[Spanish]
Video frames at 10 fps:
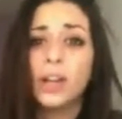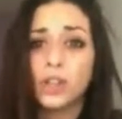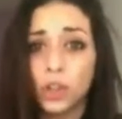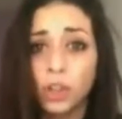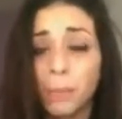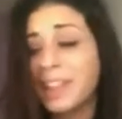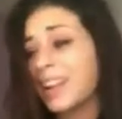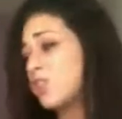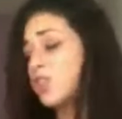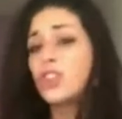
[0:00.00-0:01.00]
de nosotros
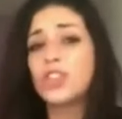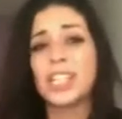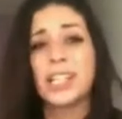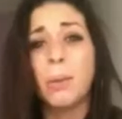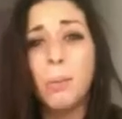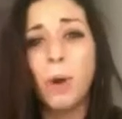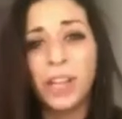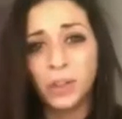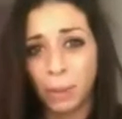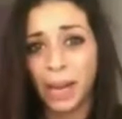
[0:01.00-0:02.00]
mientras nosotros nos estamos
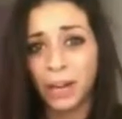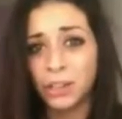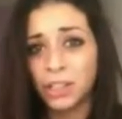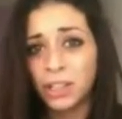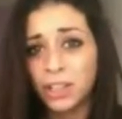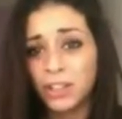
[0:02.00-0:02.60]
moliendo a palos.